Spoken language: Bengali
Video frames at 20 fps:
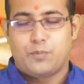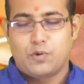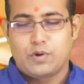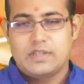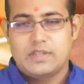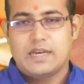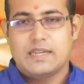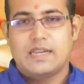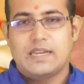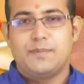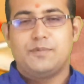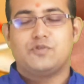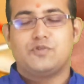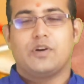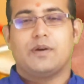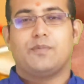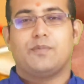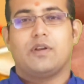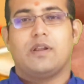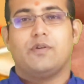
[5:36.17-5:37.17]
পরিধানের
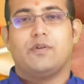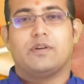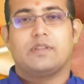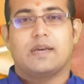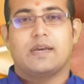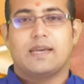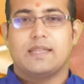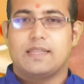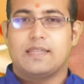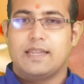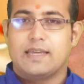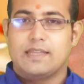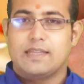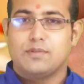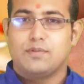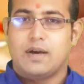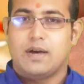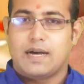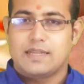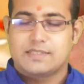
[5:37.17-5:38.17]
বিষয়ে বলা হয়ে থাকে তাহলে
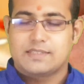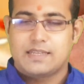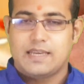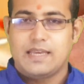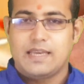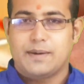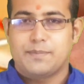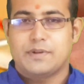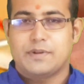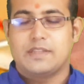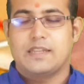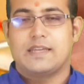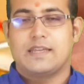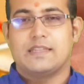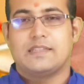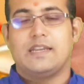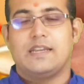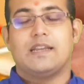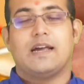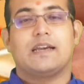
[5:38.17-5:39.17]
কিন্তু আজকেই আপনাদের
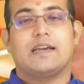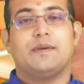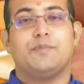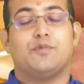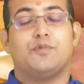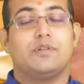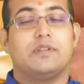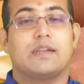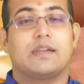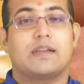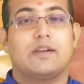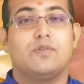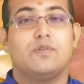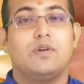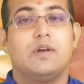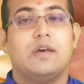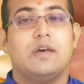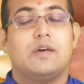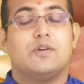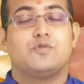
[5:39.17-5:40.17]
ক্ষেত্রে রাখি পরিধান কারণ
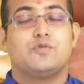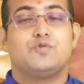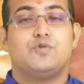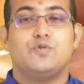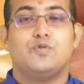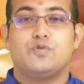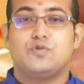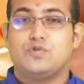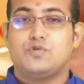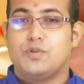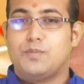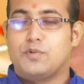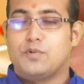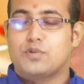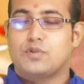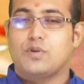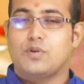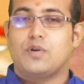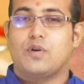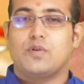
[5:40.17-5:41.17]
সূর্য
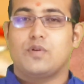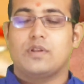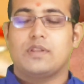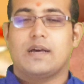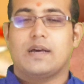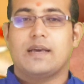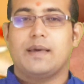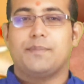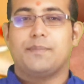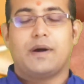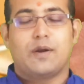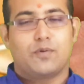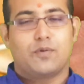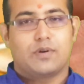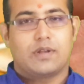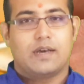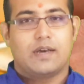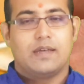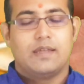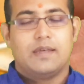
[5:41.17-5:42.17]
মধ্যগগনে থাকে
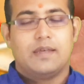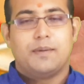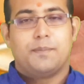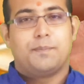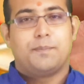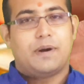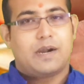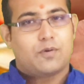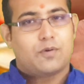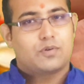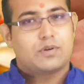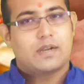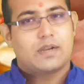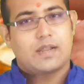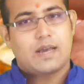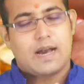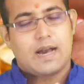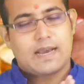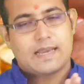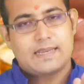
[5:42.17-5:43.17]
বারোটা
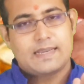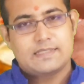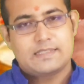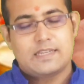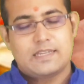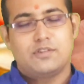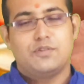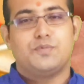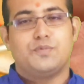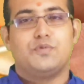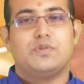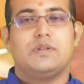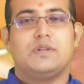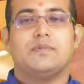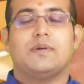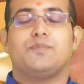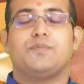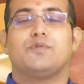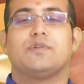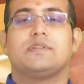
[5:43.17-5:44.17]
বারোটার আগে যেহেতু
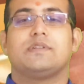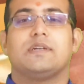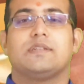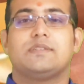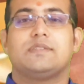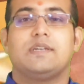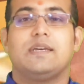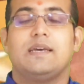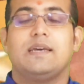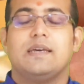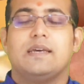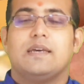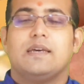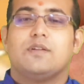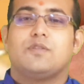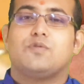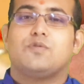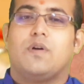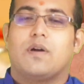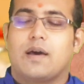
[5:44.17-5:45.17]
পূর্ণিমা পড়ে যাচ্ছে
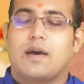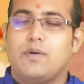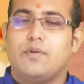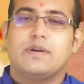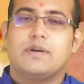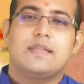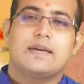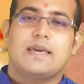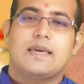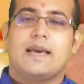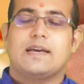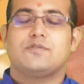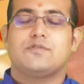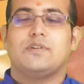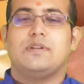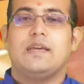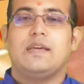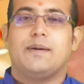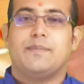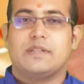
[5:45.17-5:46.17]
ধরা হয়ে থাকে
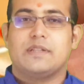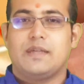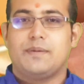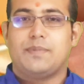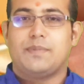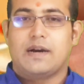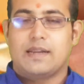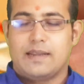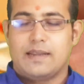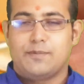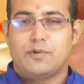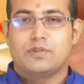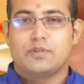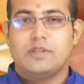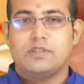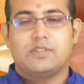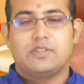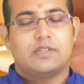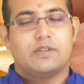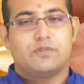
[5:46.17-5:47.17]
অ্যাকচুয়ালি আমাদের বাংলা
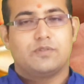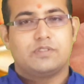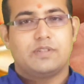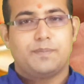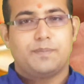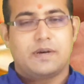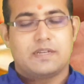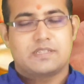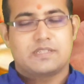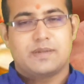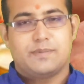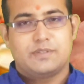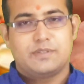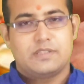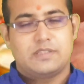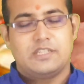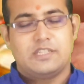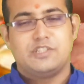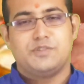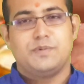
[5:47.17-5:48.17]
মতে সেটা হচ্ছে পাঁচটা
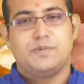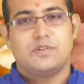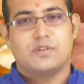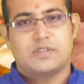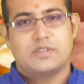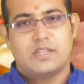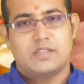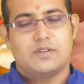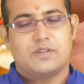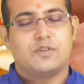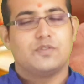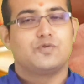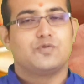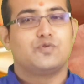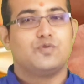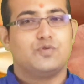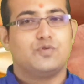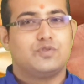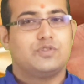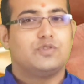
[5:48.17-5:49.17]
বেজে তিরিশ মিনিট অর্থাৎ
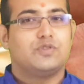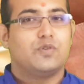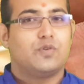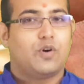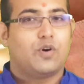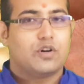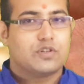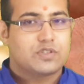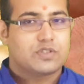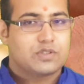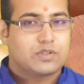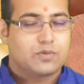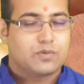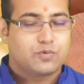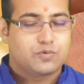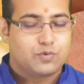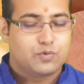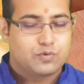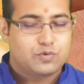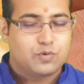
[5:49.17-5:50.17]
সূর্য অস্ত
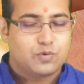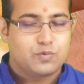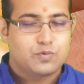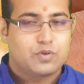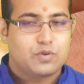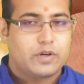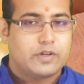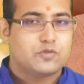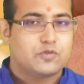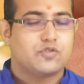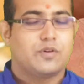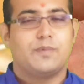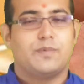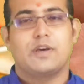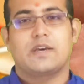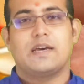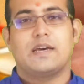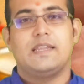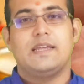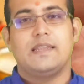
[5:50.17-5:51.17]
সূর্য উদয়ের
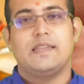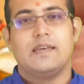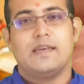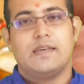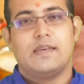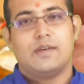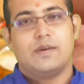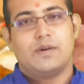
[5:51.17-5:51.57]
সময়কালের